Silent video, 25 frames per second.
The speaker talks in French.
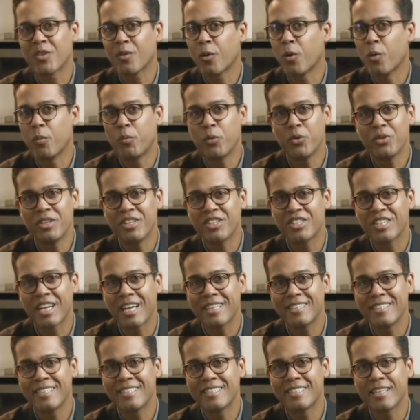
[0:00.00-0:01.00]
on peut
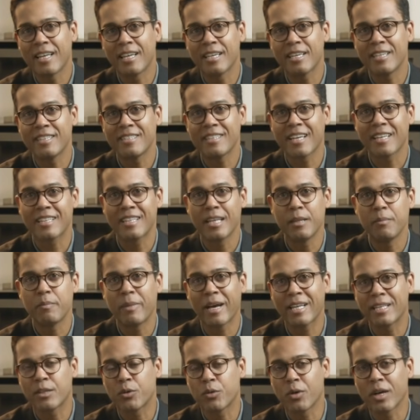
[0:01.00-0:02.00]
déjà distinguer certaines
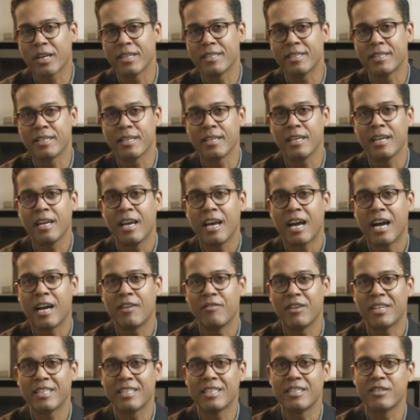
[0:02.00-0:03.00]
particularités
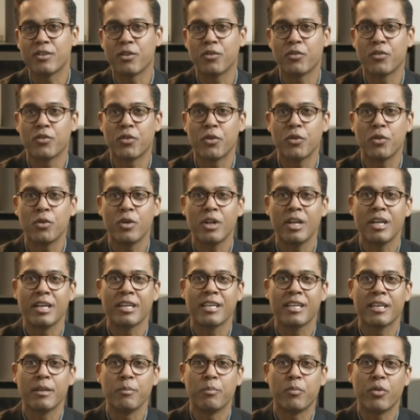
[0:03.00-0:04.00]
avec des enfants qui